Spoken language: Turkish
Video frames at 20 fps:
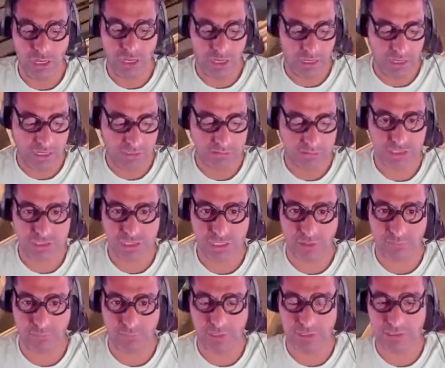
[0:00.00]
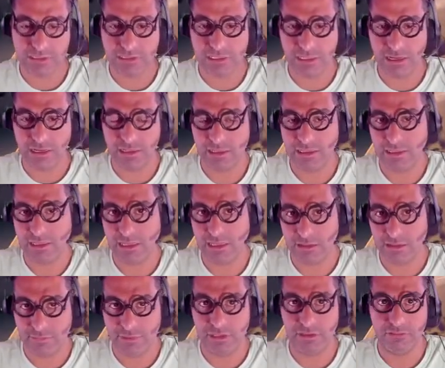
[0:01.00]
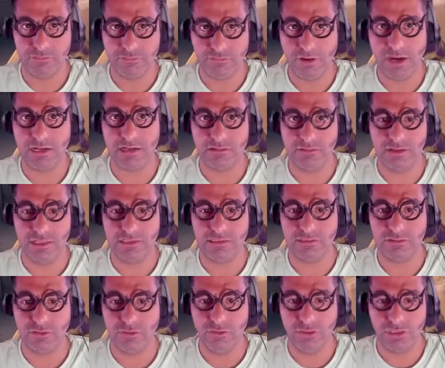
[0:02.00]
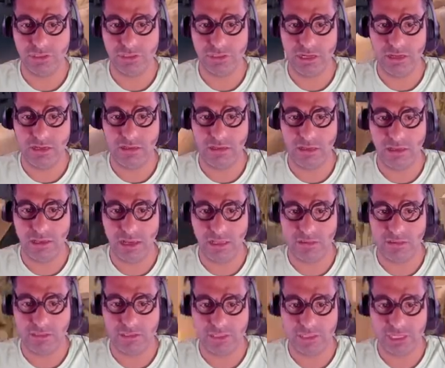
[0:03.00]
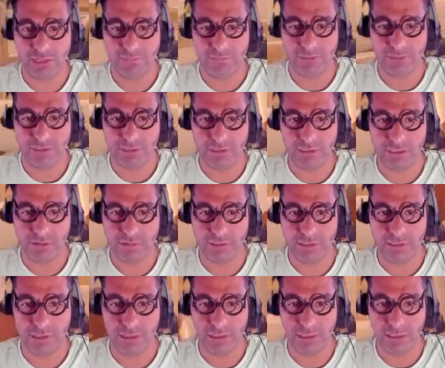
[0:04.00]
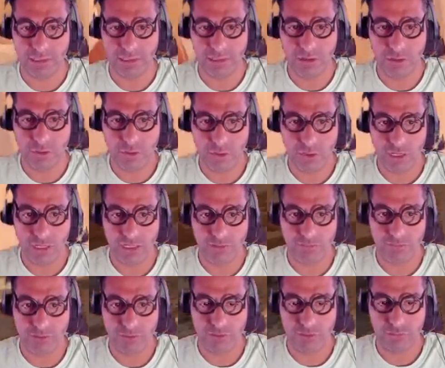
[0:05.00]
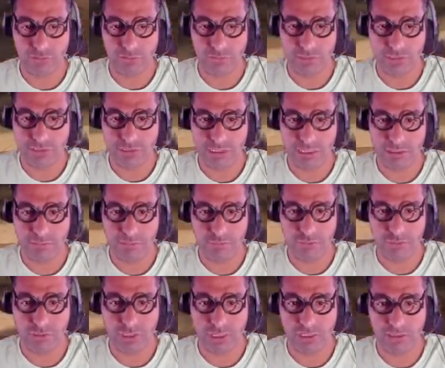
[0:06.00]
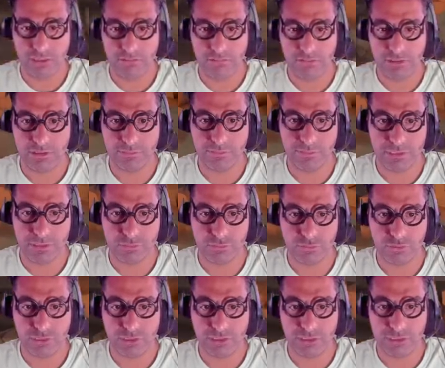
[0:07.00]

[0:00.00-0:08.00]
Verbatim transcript: atış yapmanızda arada bir fark var. Onun için atış yaptığınız zaman örnek veriyorum. Mesela burada adam var. Biz buradayız.